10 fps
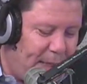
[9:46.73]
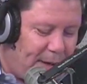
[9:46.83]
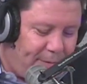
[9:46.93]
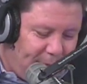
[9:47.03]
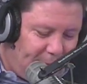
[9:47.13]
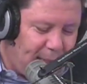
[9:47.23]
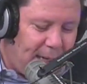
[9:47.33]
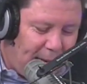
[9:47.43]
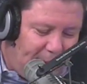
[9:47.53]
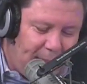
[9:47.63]
أفراد
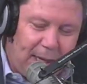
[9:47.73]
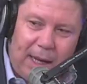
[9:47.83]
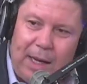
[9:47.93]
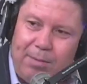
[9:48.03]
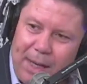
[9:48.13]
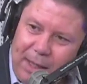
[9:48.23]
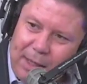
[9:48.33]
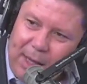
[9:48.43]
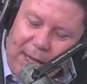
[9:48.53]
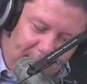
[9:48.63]
العائلة
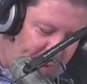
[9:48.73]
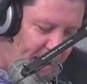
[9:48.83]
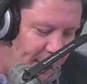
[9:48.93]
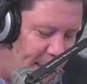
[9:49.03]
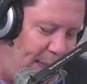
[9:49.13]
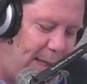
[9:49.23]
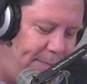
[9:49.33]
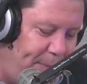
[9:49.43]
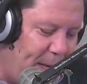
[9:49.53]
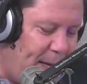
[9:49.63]
المالكة القطرية
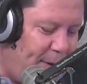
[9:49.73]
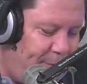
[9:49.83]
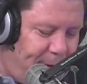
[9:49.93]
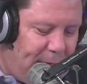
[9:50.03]
أيوة.